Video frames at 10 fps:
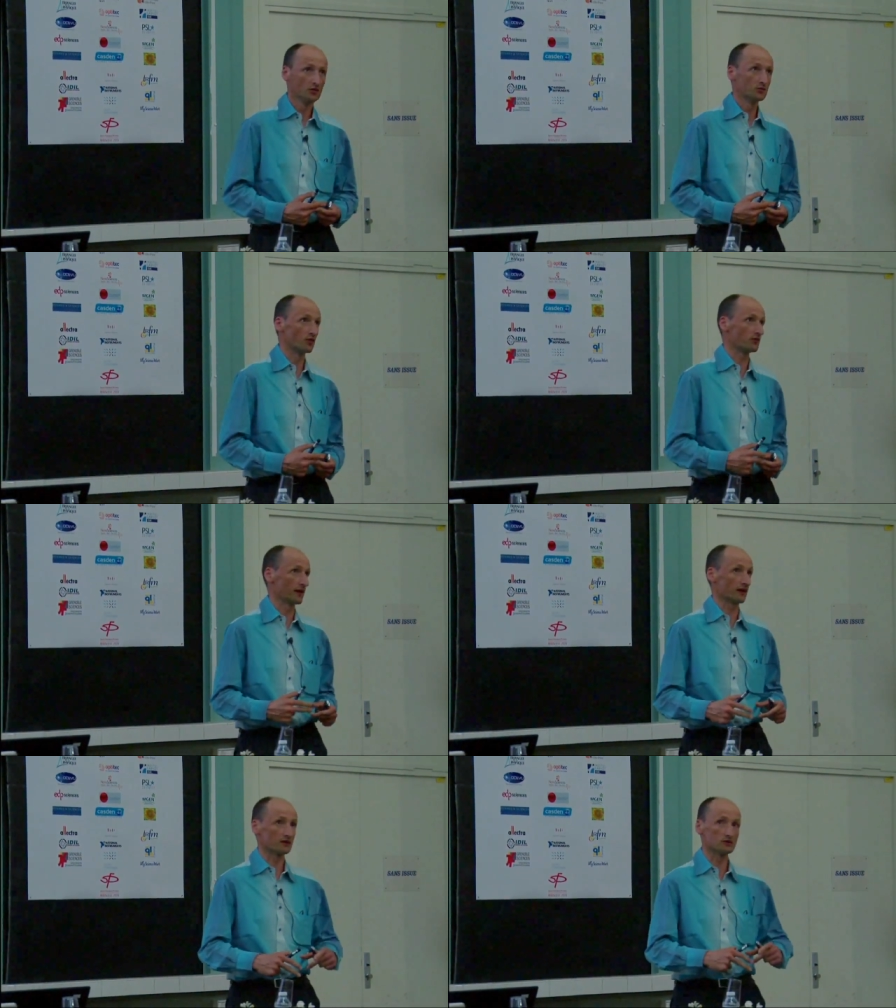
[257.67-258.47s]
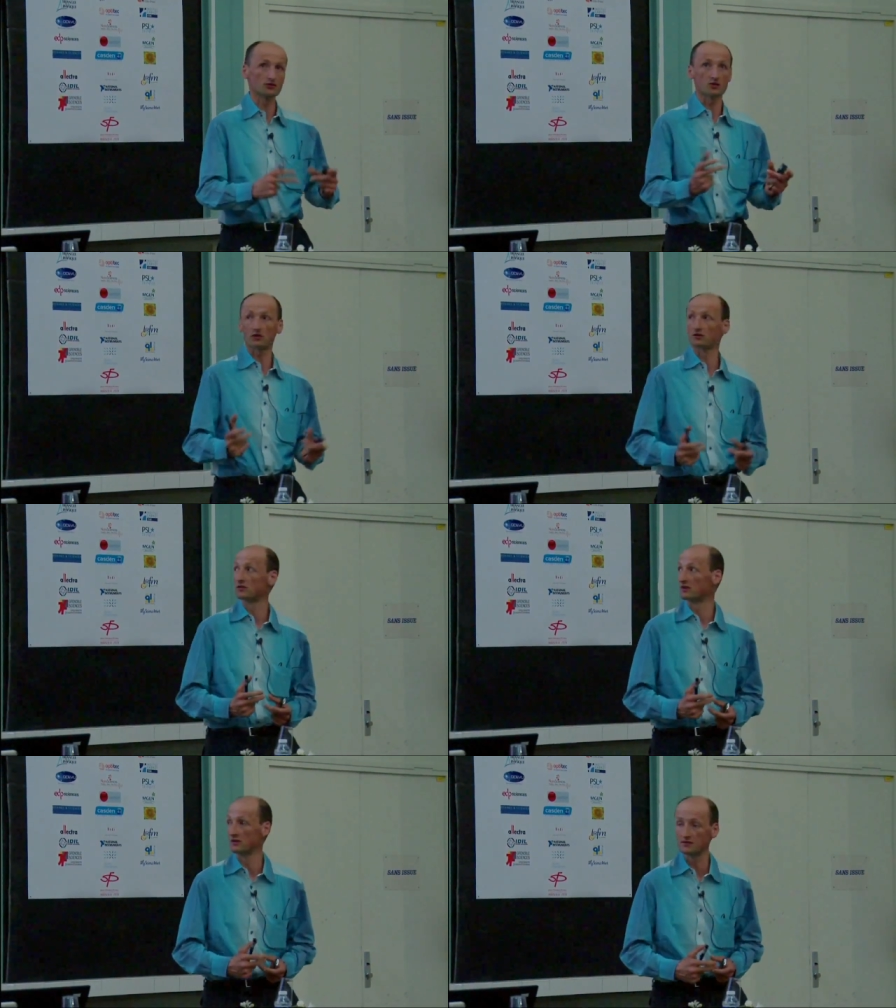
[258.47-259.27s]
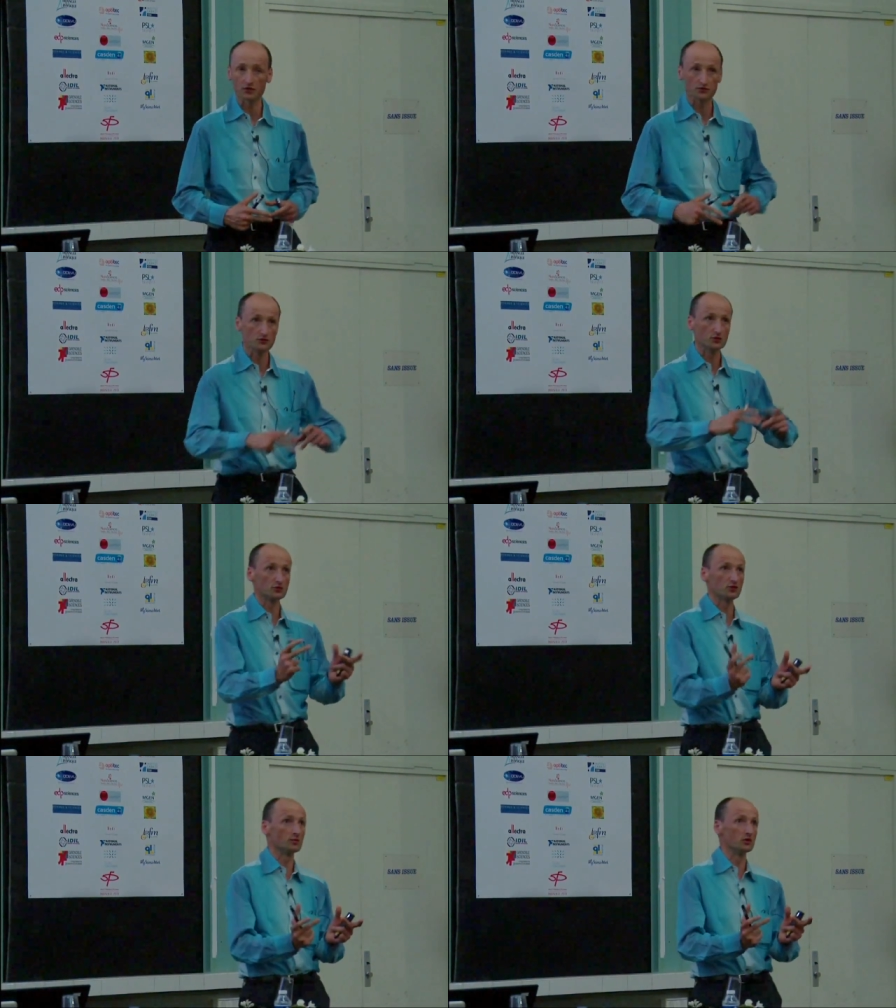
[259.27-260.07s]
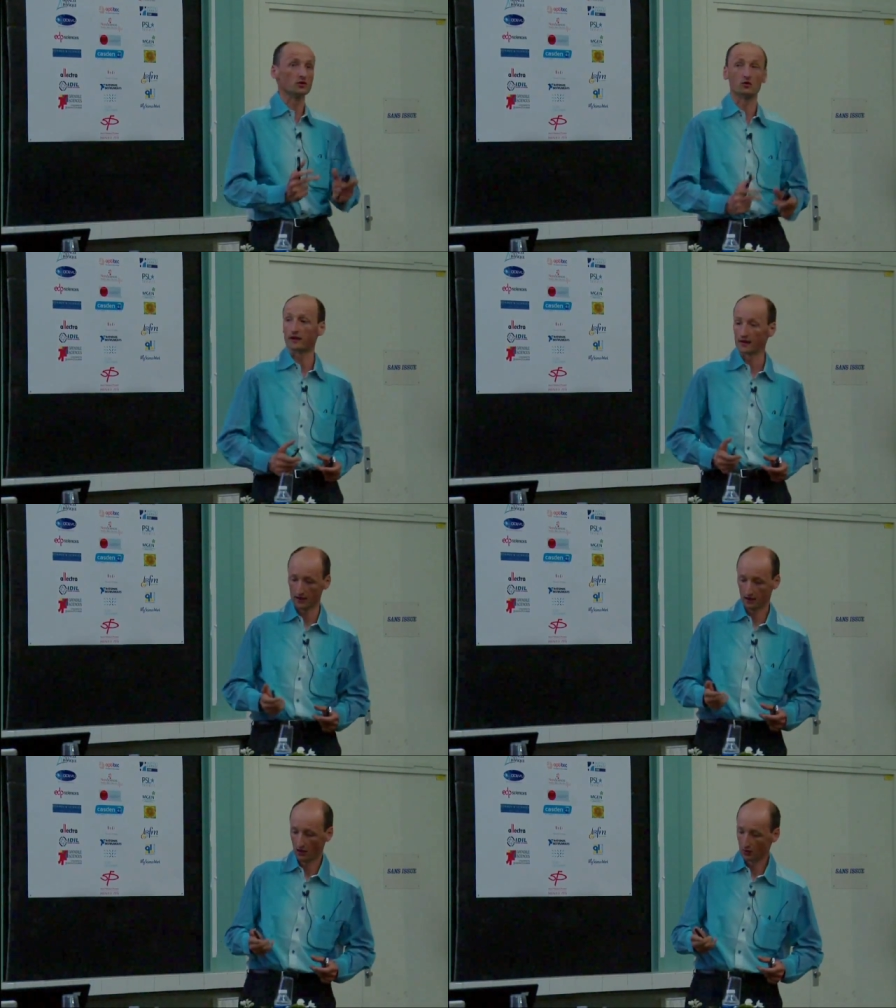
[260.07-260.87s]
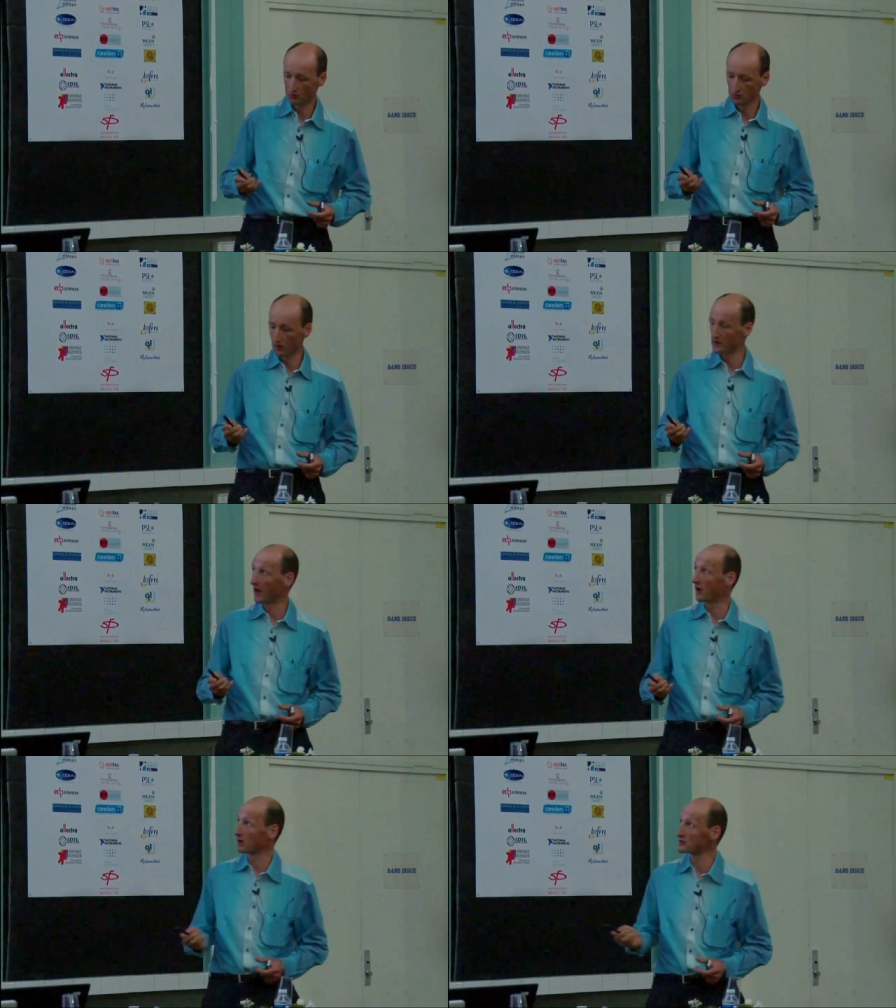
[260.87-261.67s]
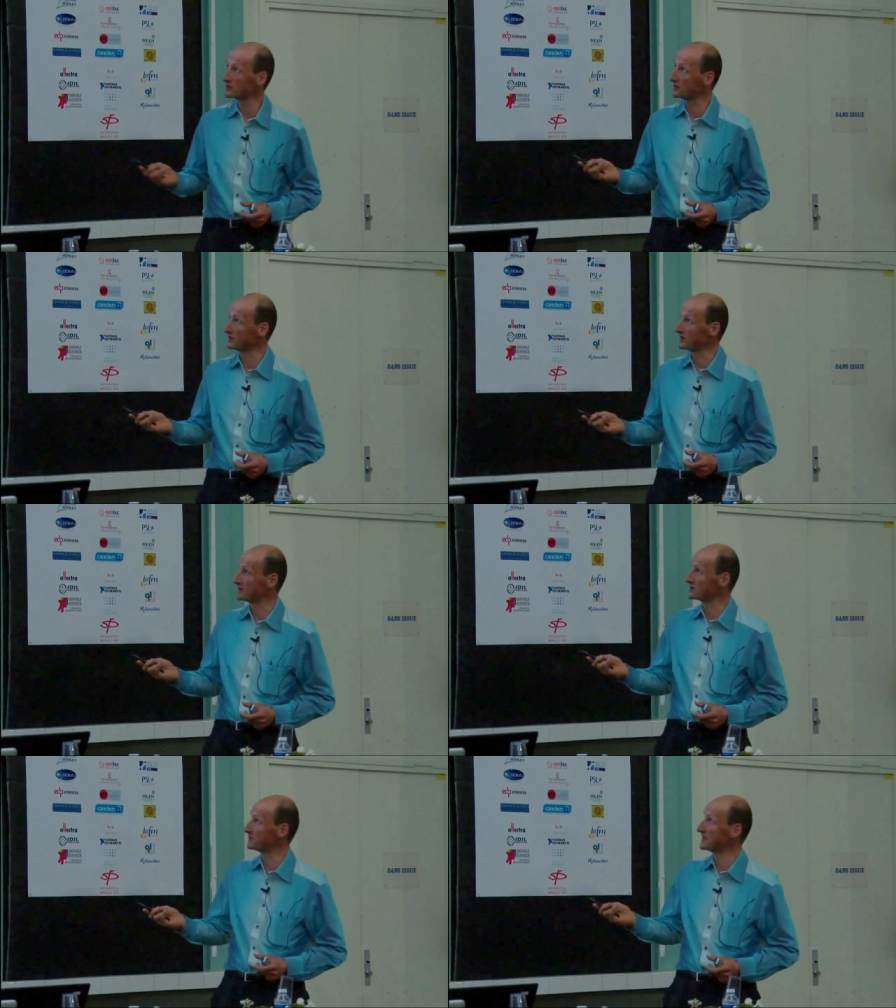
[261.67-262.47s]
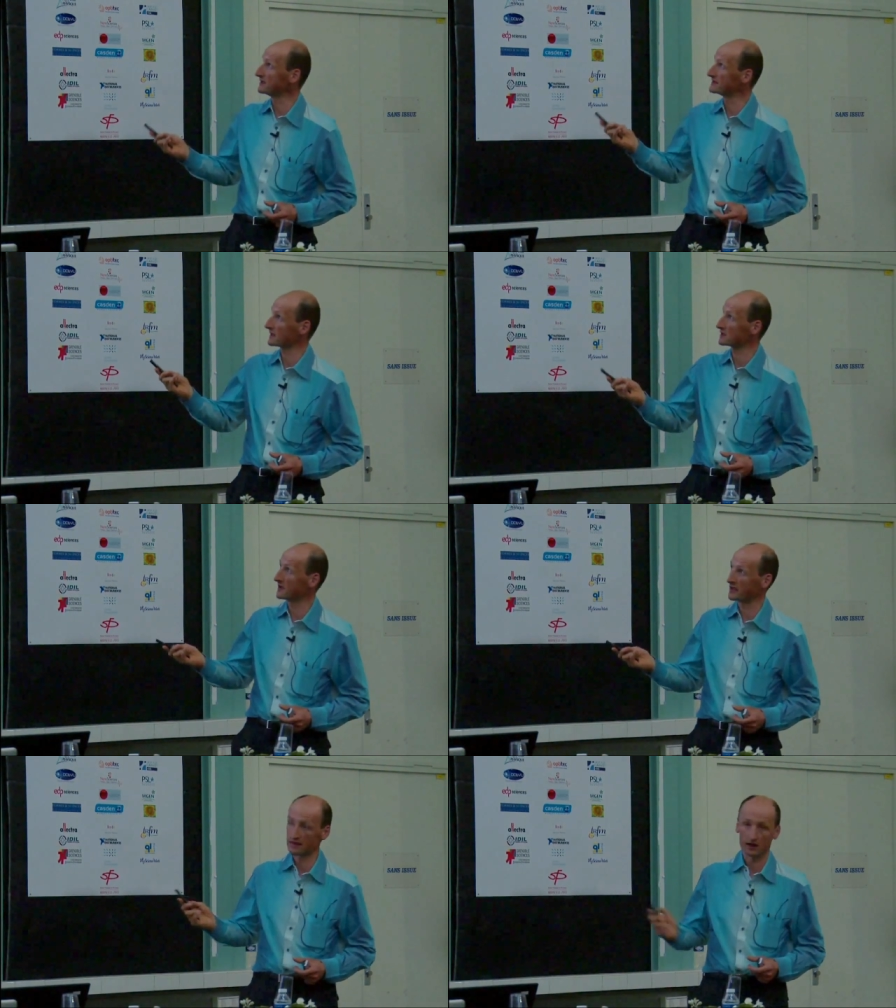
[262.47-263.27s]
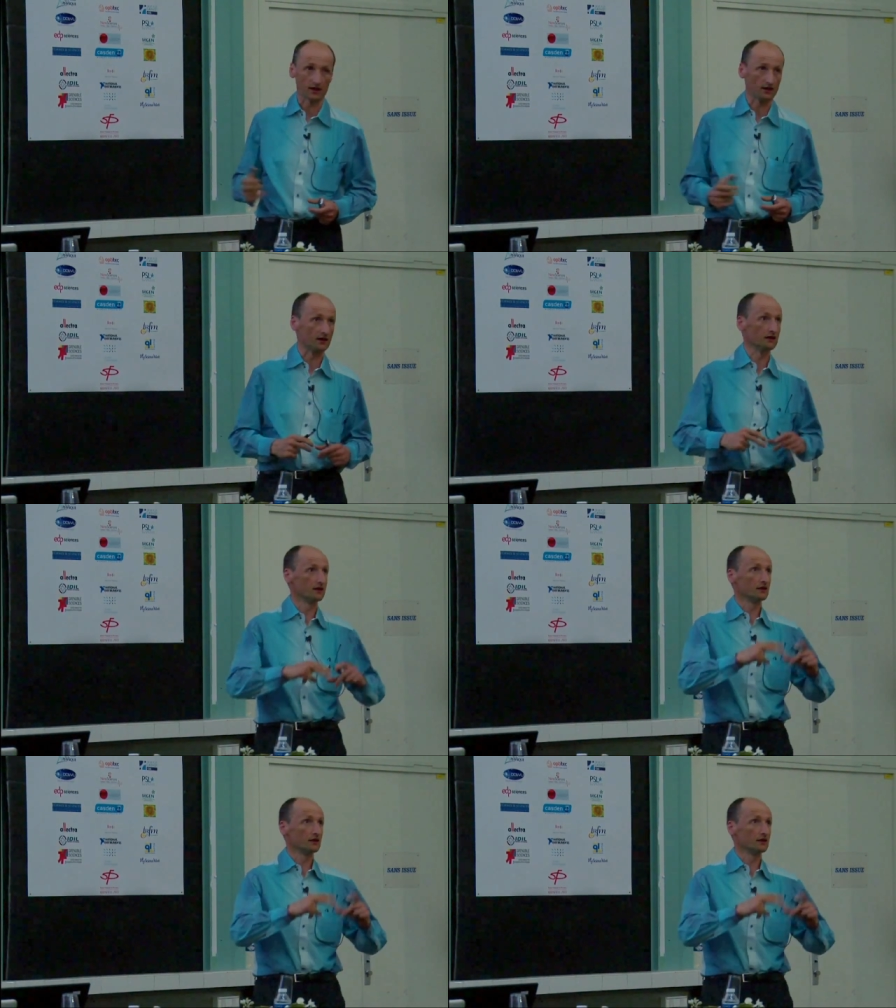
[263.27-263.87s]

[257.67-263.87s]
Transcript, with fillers: pour faire euh, toutes sortes de différentes structures moléculaires où euh, ils arrangent des, spins d'une certaine manière